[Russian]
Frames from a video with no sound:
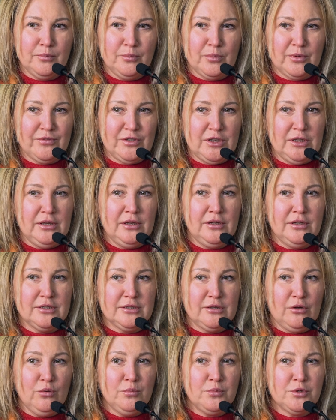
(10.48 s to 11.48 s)
профессиональное
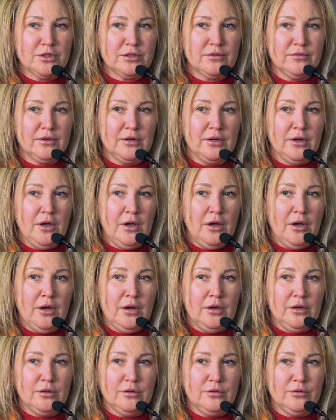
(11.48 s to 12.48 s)
сообщество
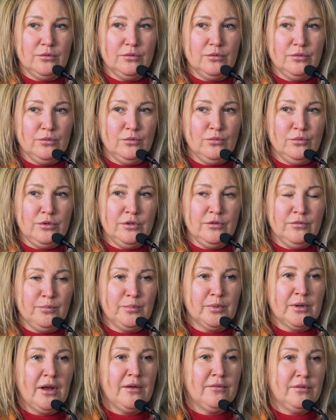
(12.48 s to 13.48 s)
ну, не
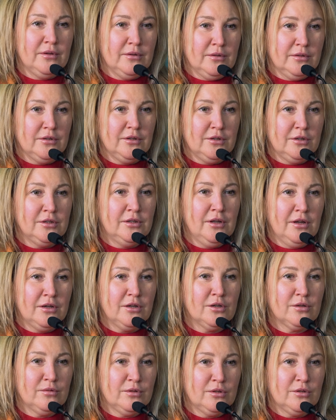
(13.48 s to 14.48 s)
вправе
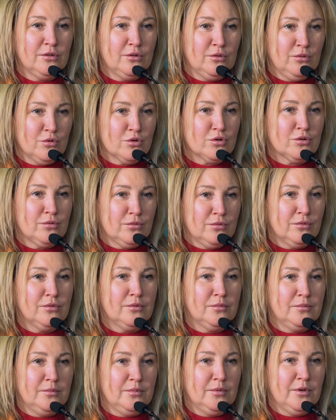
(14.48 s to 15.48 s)
игнорировать то,
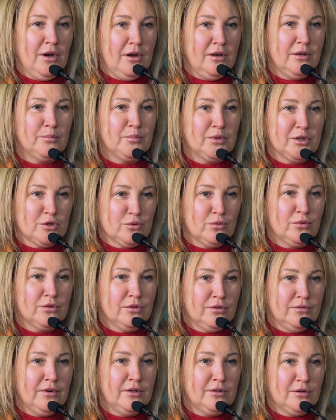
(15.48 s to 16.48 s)
что реально
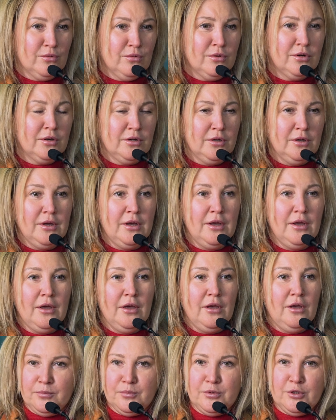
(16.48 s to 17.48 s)
происходит вокруг.
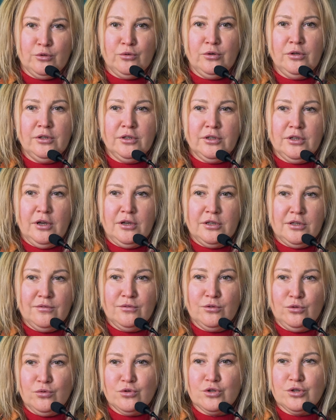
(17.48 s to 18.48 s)
Психологи, они
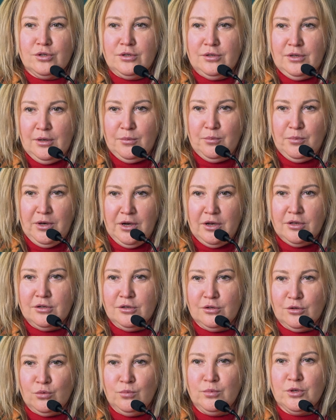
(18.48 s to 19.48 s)
тоже на
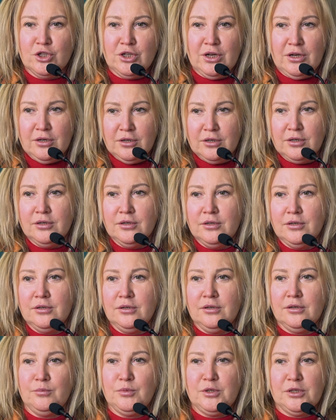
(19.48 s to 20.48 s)
передних рубежах
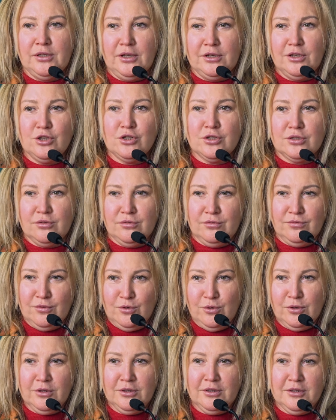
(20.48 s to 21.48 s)
психологического
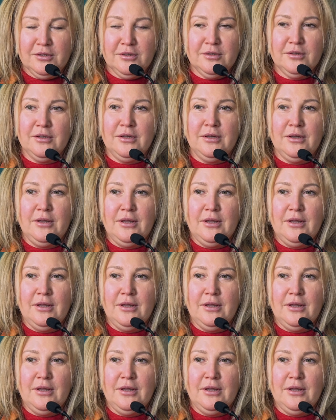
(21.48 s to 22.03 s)
фронта –